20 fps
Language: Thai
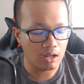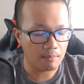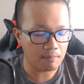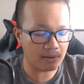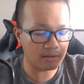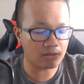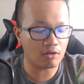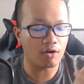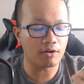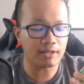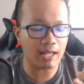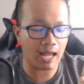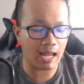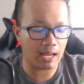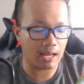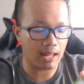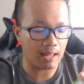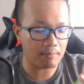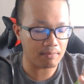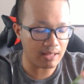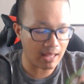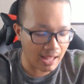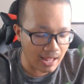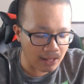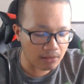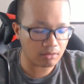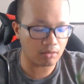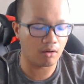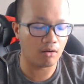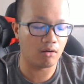เป็นซองใหญ่มี
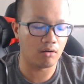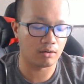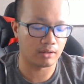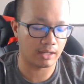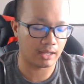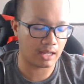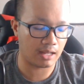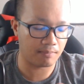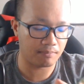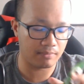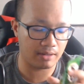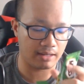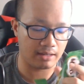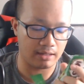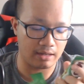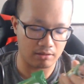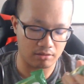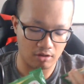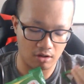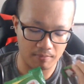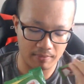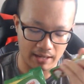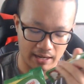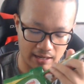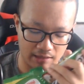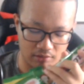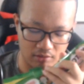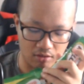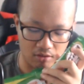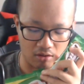5ซองนะครับในซองมี
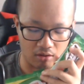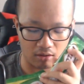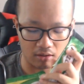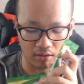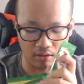5ซอง